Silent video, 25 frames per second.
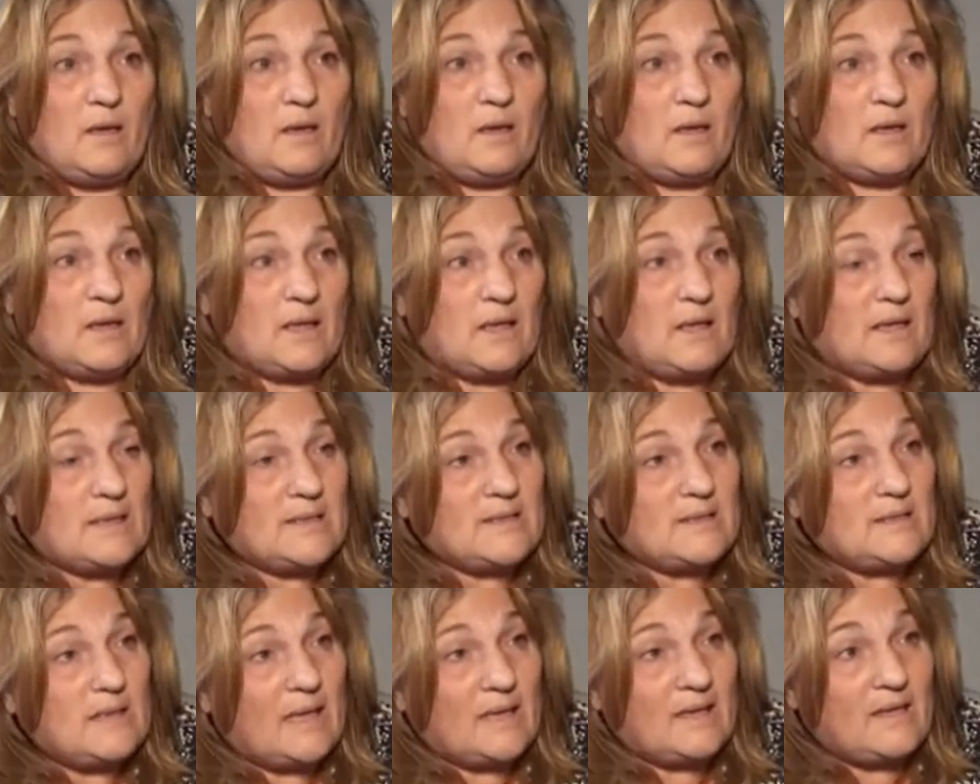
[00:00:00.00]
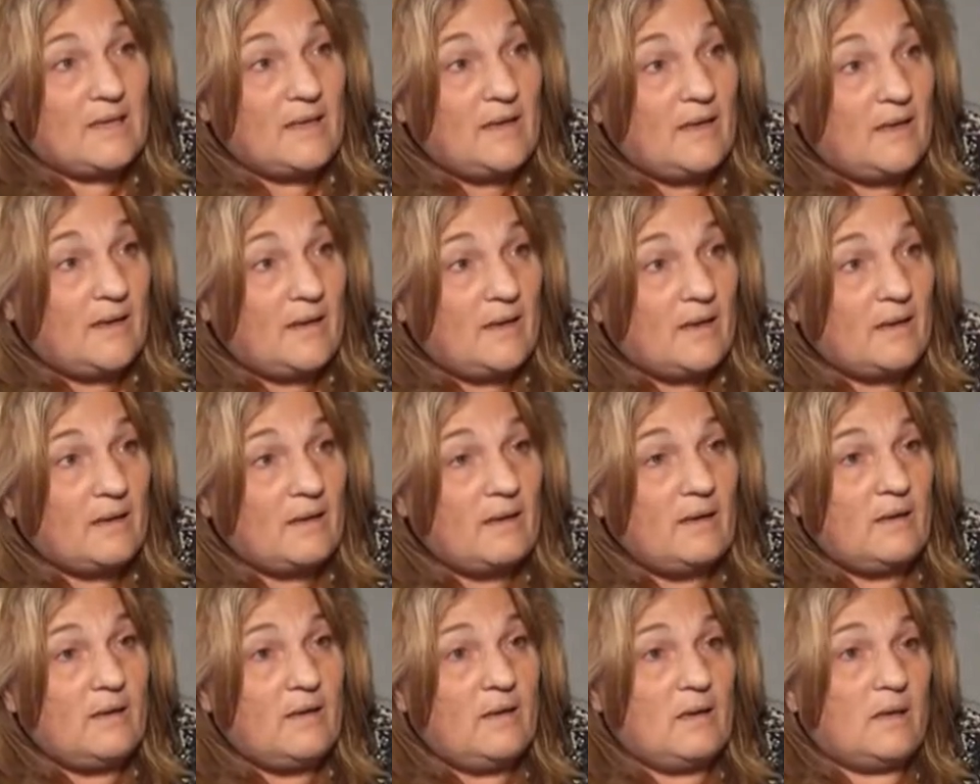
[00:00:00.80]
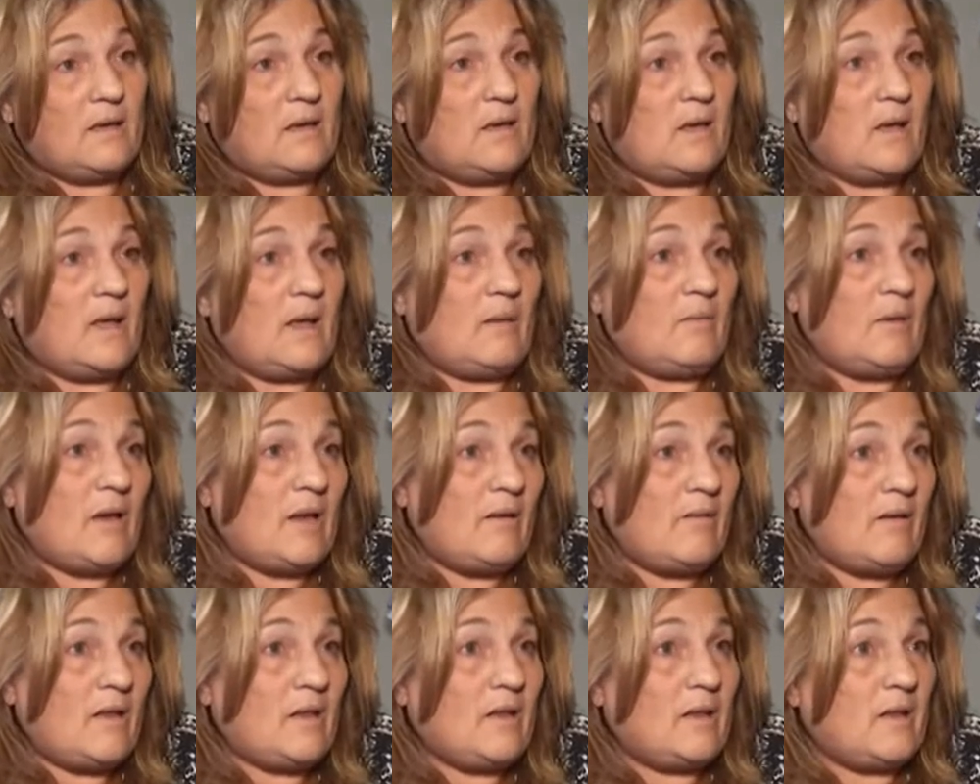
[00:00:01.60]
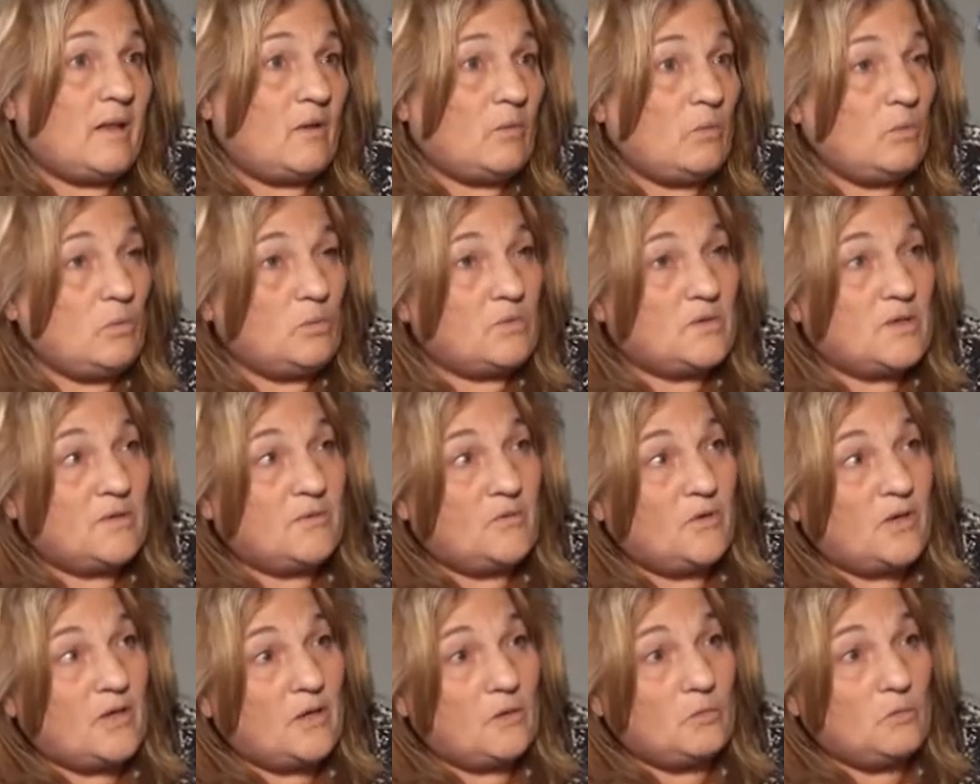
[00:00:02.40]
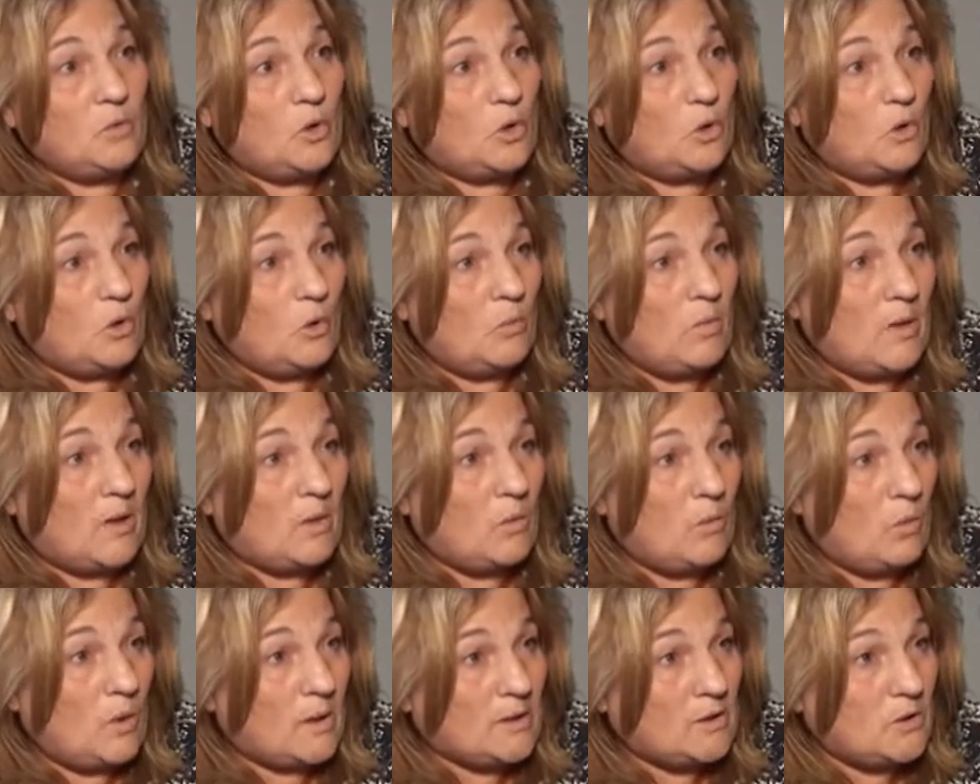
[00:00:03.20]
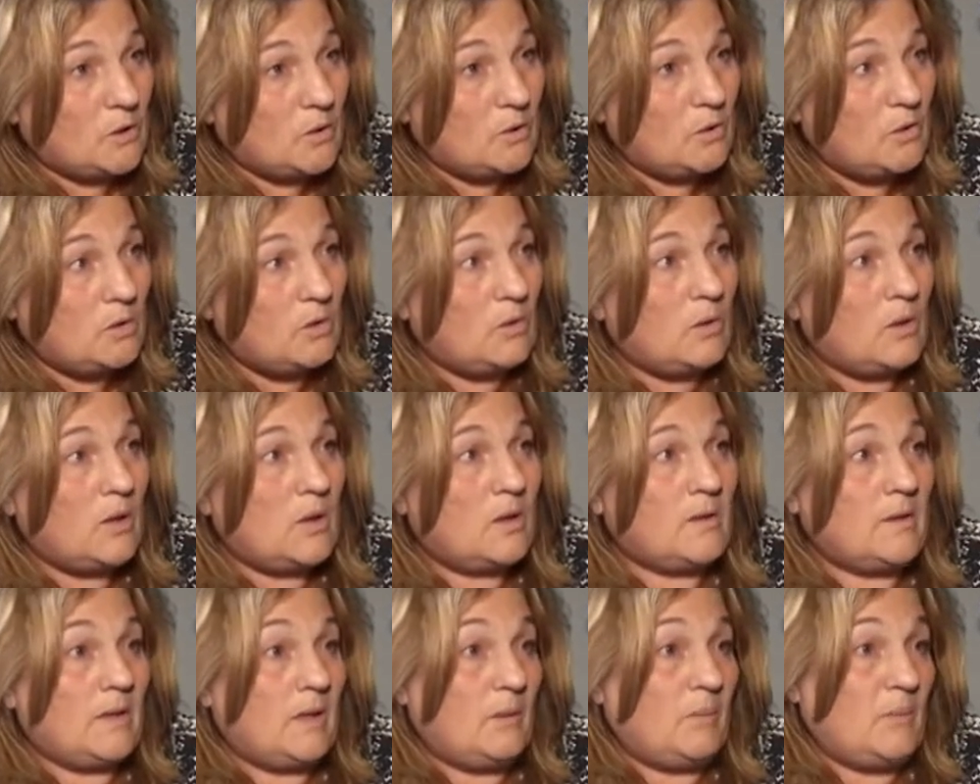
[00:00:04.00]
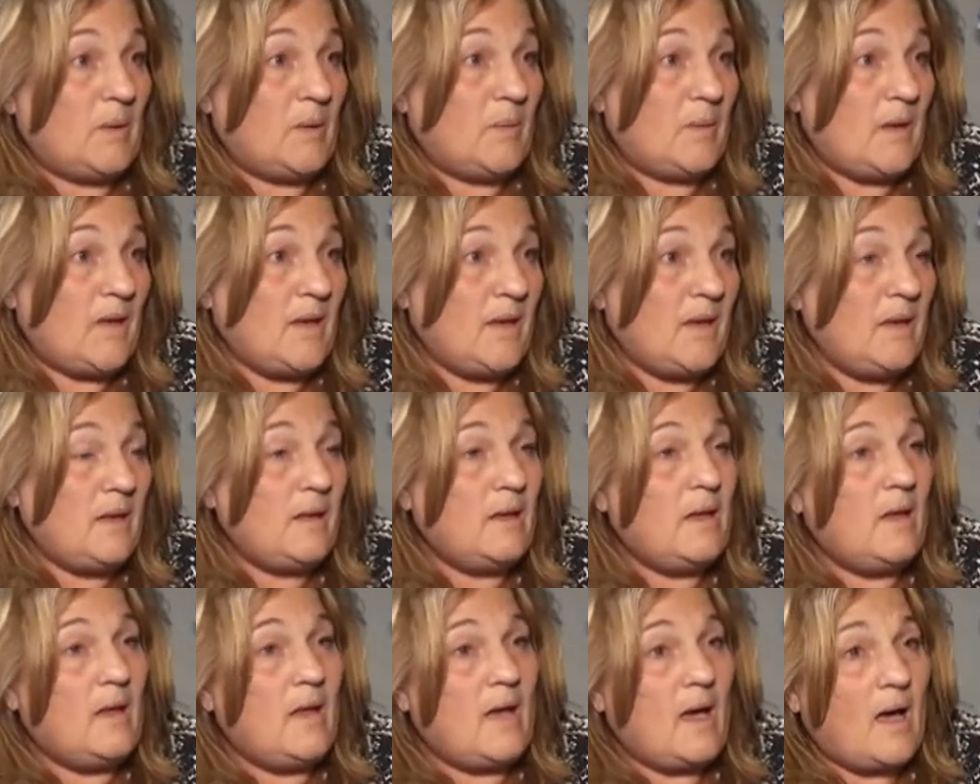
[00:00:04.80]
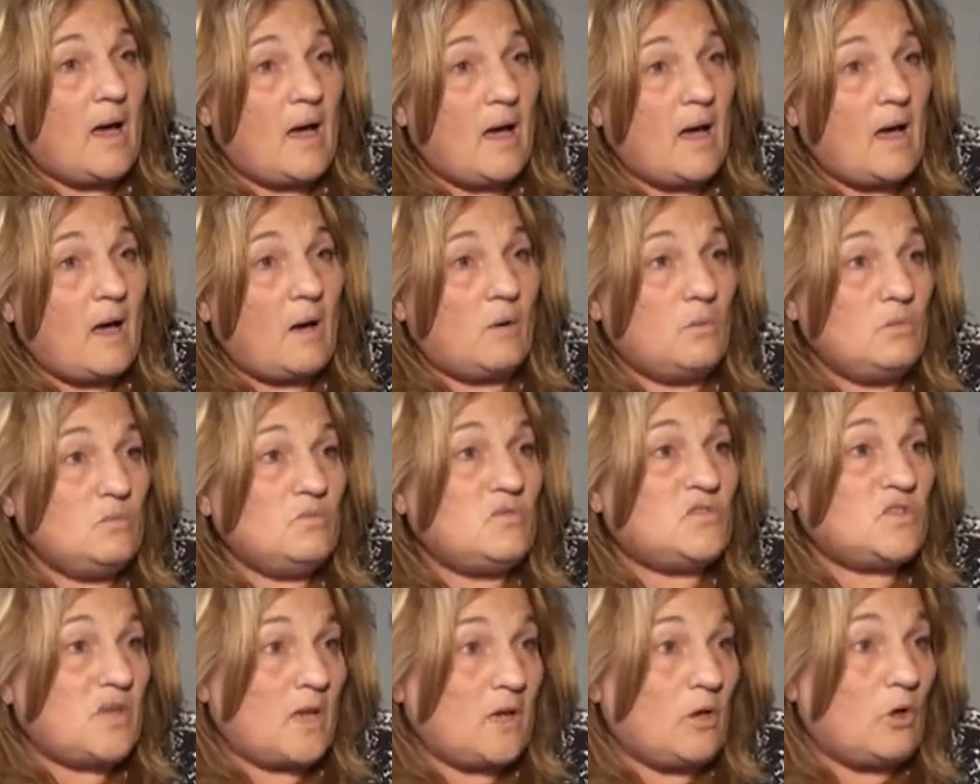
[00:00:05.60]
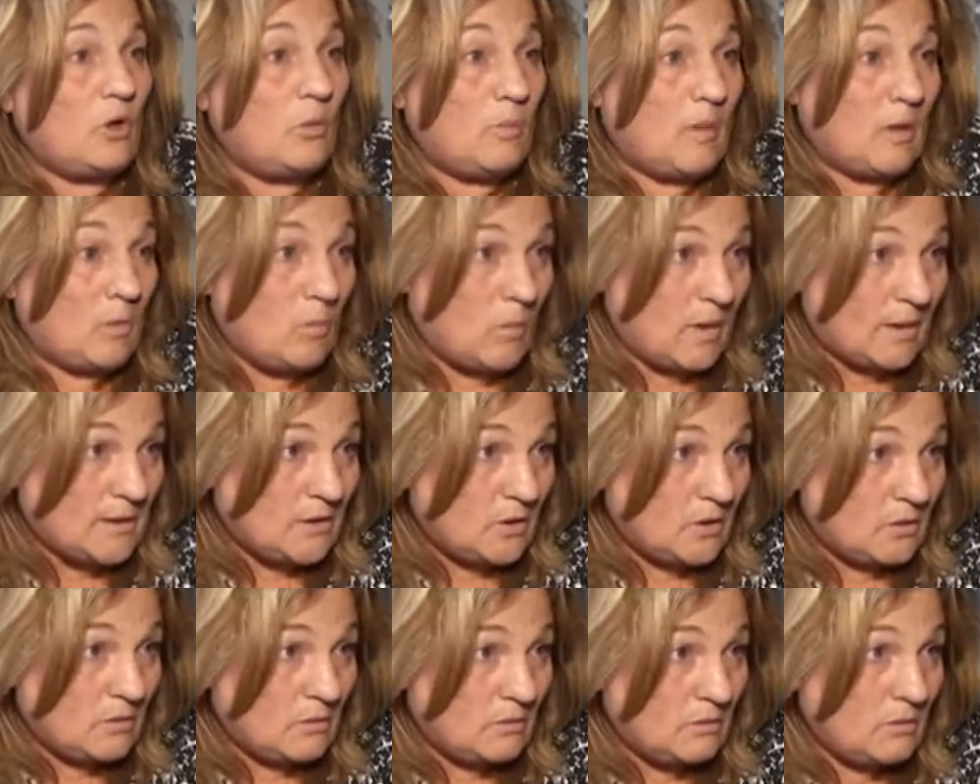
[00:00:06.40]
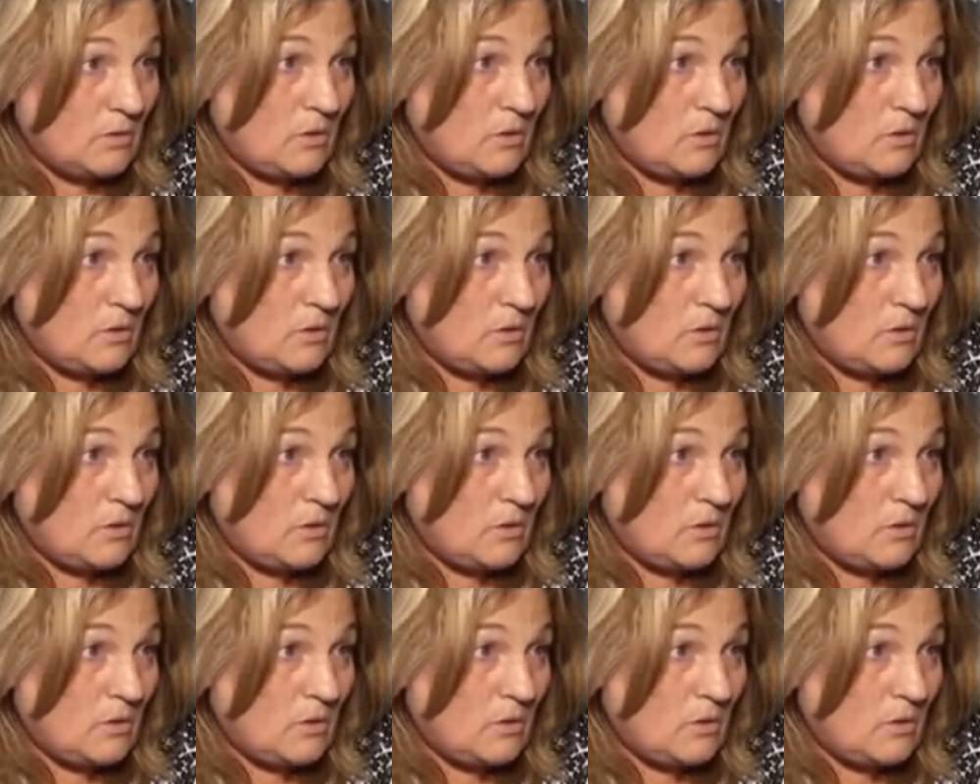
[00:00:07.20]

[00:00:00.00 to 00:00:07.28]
el que la, crea, que hablaba de un, se fue de un 2,4 del PBI a un 6,4.